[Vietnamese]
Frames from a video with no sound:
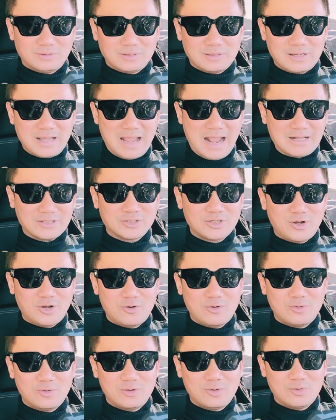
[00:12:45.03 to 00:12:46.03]
hát
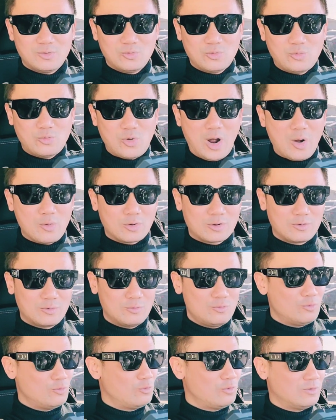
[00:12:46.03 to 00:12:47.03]
show wow,
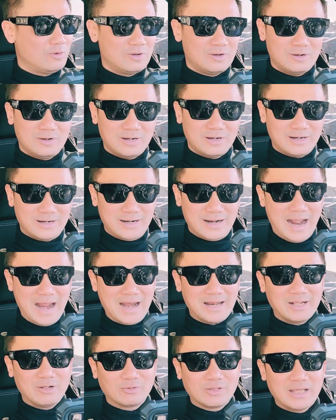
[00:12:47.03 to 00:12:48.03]
cũng khá
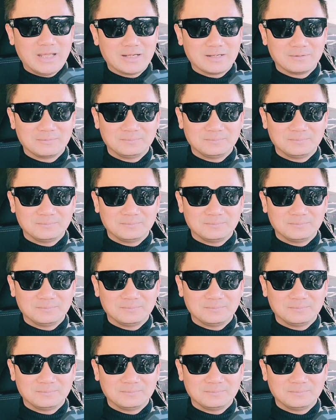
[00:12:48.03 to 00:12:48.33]
là nhiều tiền